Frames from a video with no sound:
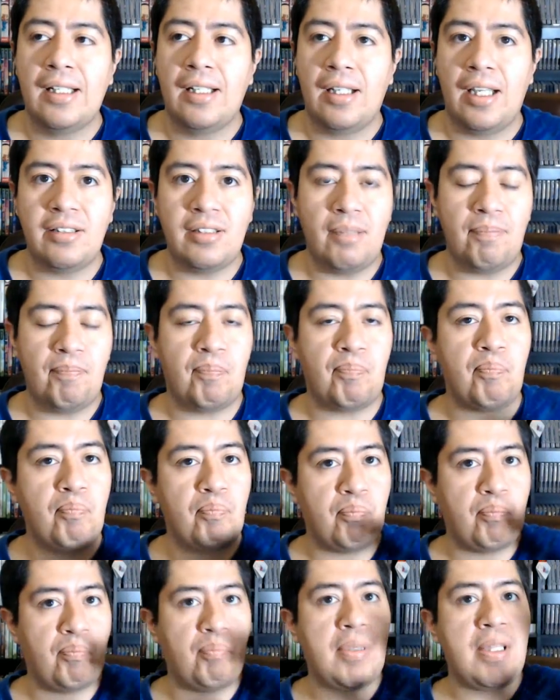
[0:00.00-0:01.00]
Ese
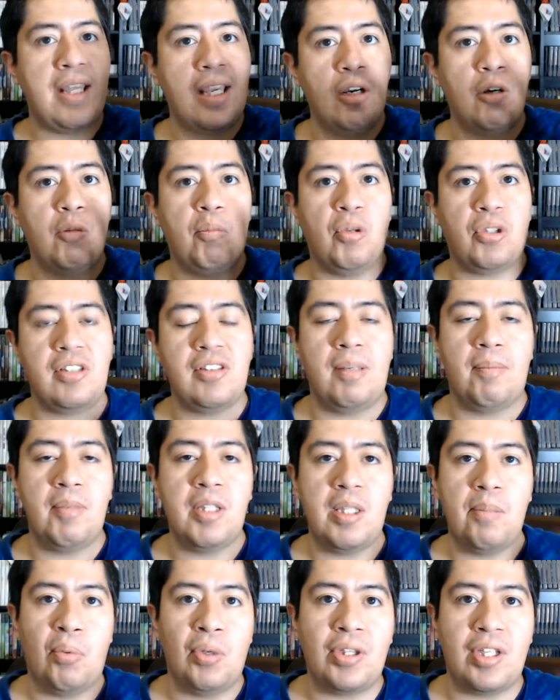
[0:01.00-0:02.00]
video
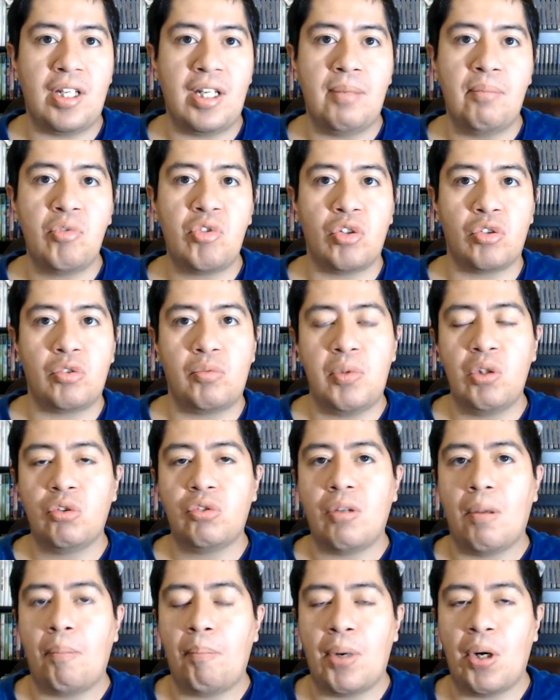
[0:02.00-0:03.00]
potencialmente puede tener muchos
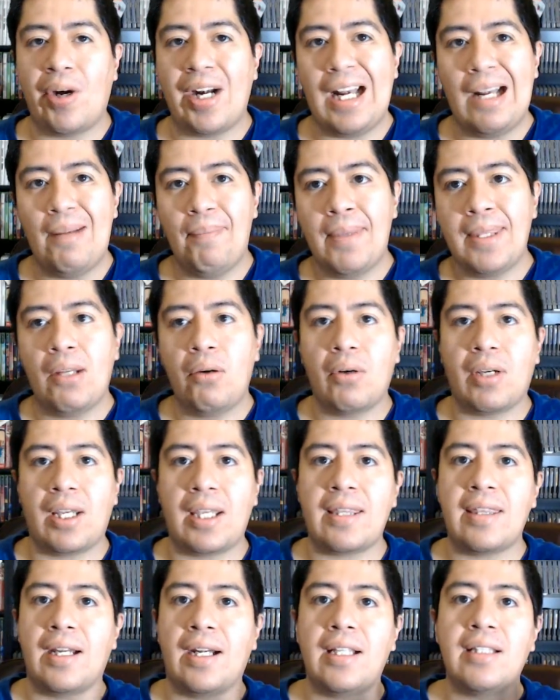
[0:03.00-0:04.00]
views, pero realmente lo que
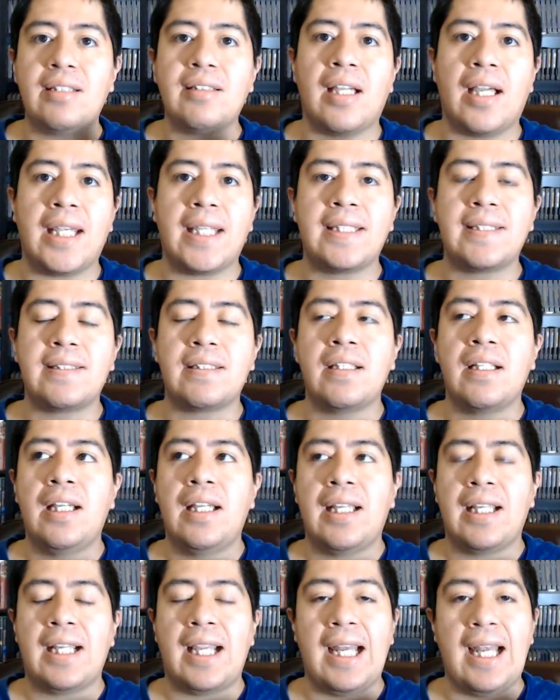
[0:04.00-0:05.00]
interesa es
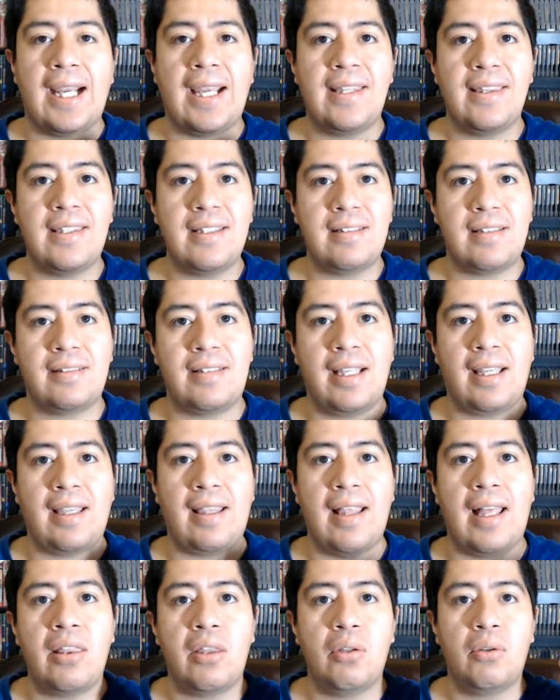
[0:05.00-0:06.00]
que la gente se esté
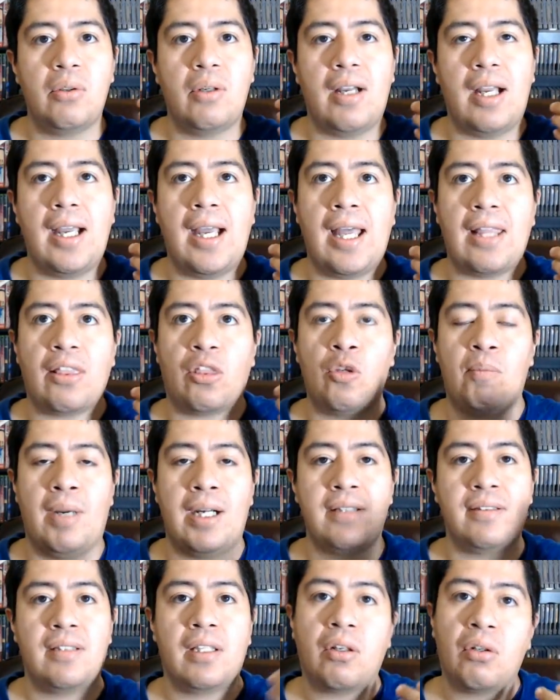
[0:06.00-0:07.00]
quedando a tomar
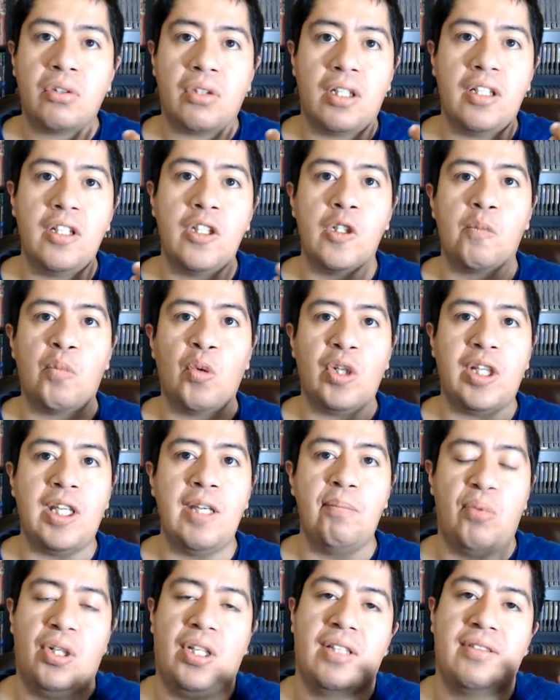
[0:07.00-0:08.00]
ese contenido. ¿Por qué?
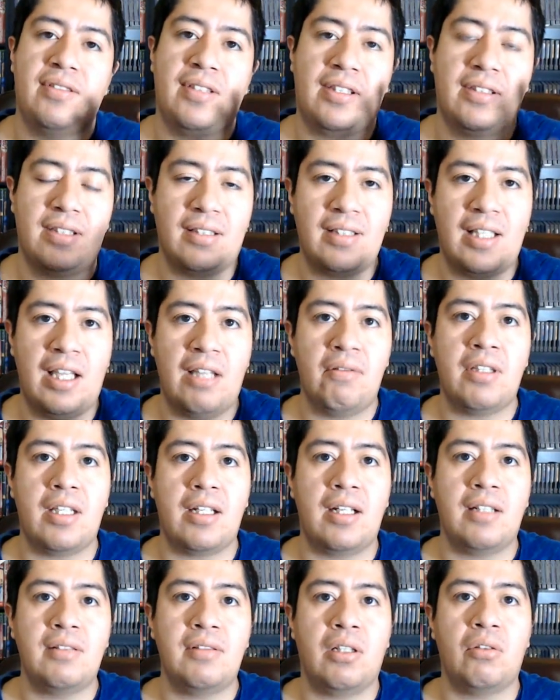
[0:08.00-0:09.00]
Porque si te estás quedando a
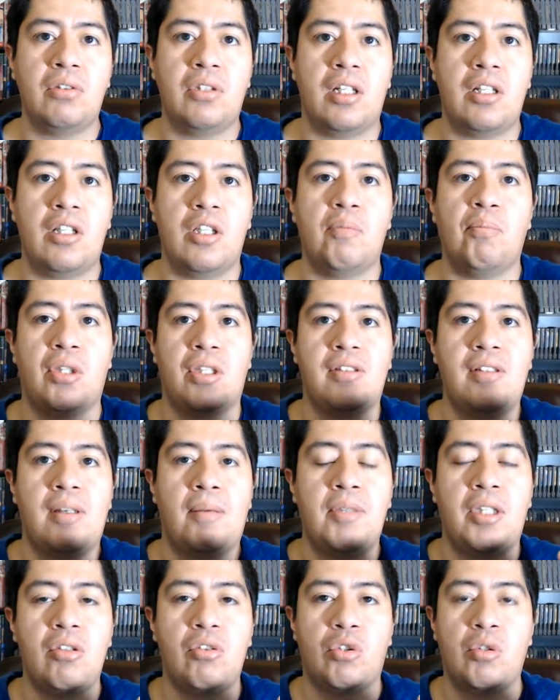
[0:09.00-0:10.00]
tener ese contenido,
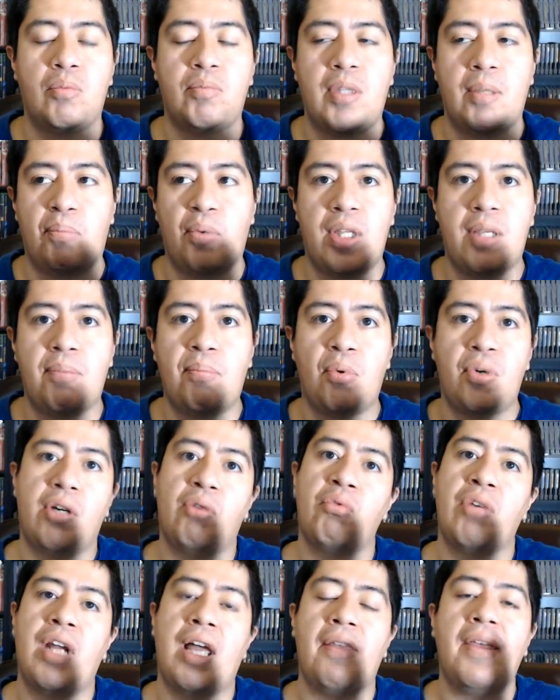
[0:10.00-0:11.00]
potencialmente YouTube te puede poner
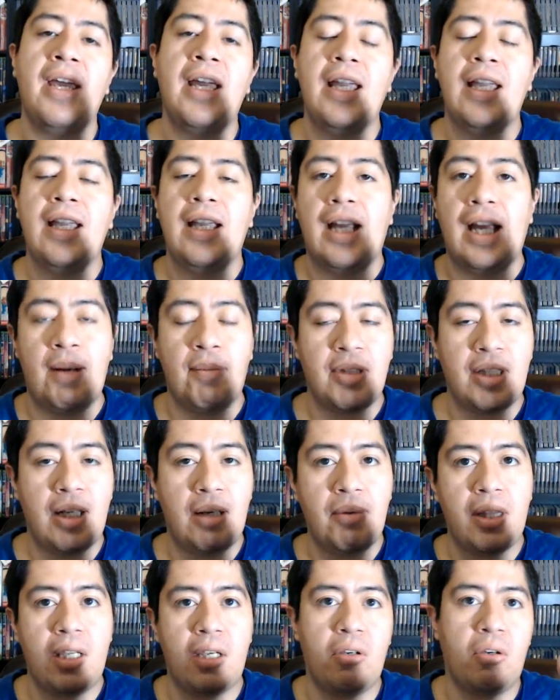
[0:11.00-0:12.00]
un ad a la mitad del
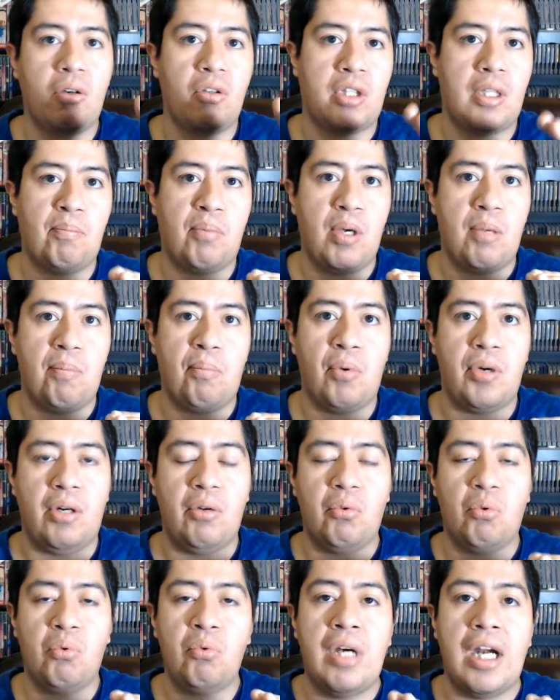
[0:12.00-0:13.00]
video o te puede
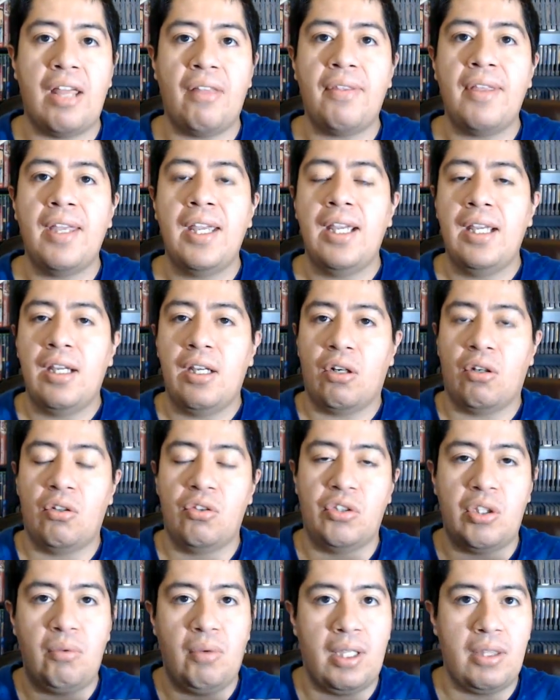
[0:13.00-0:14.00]
poner un ad
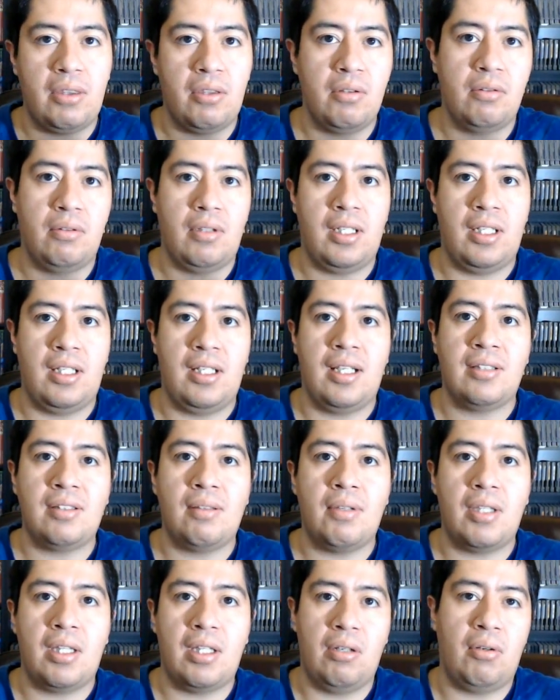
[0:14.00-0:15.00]
continuando eh, ese
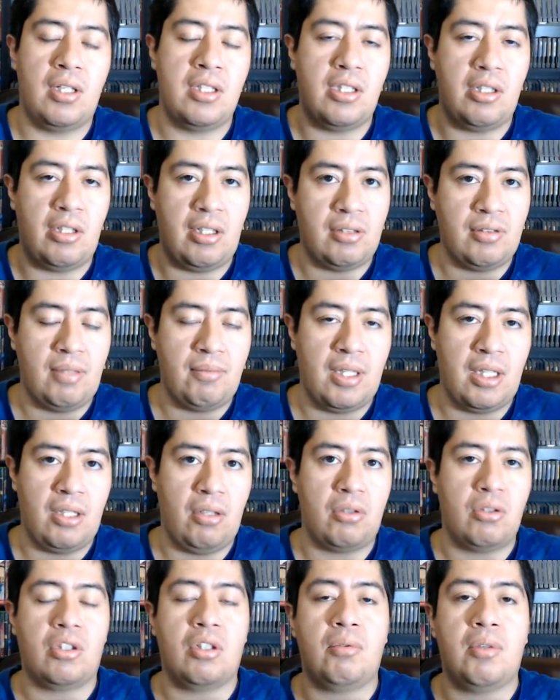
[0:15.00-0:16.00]
video entre ese video
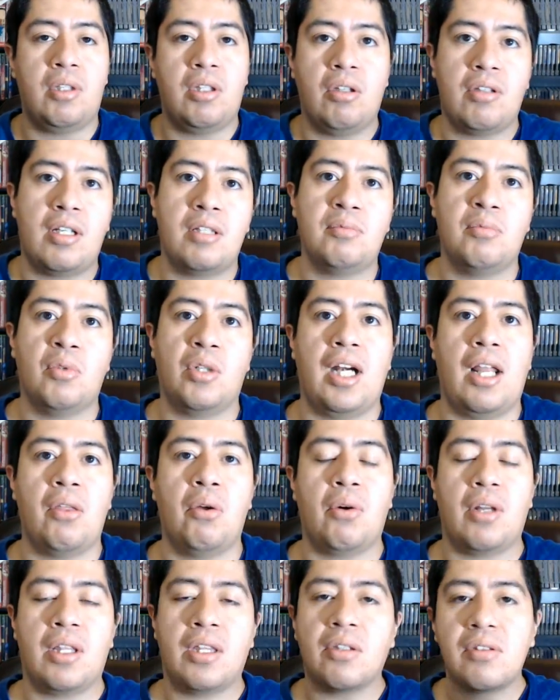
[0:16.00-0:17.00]
y otro video del mismo
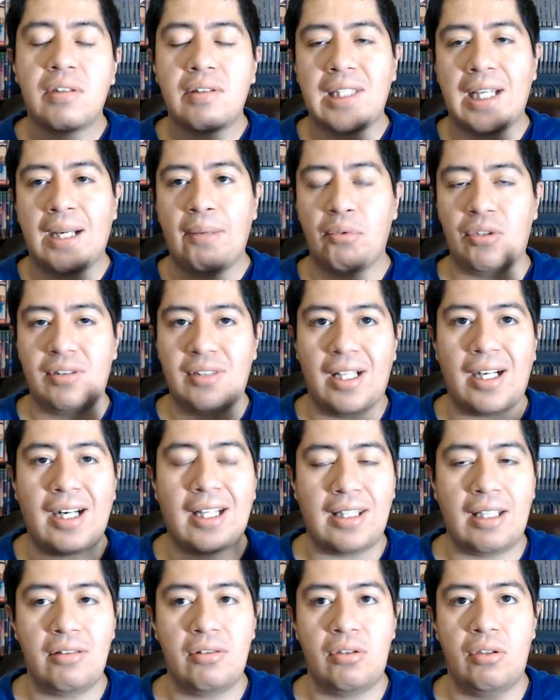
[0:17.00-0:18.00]
creador. Entonces, digamos, esa
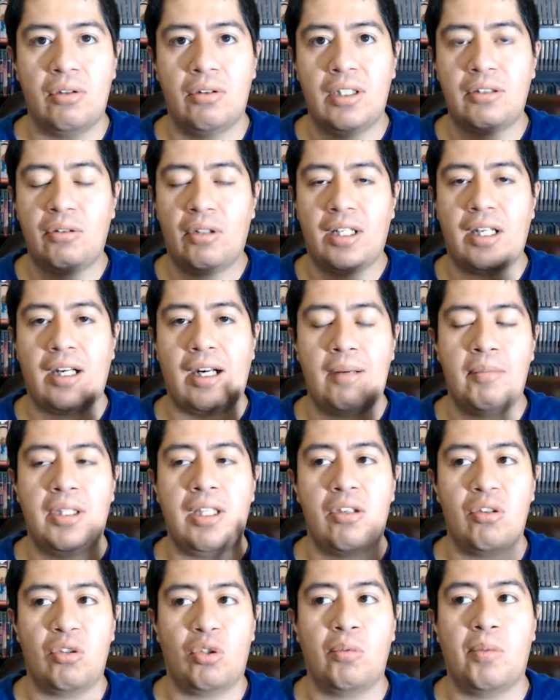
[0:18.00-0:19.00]
retención es lo que realmente
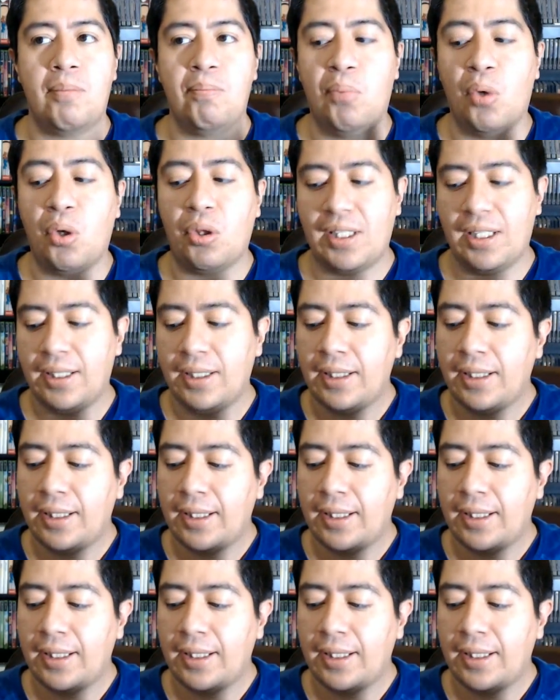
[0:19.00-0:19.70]
a YouTube le importa.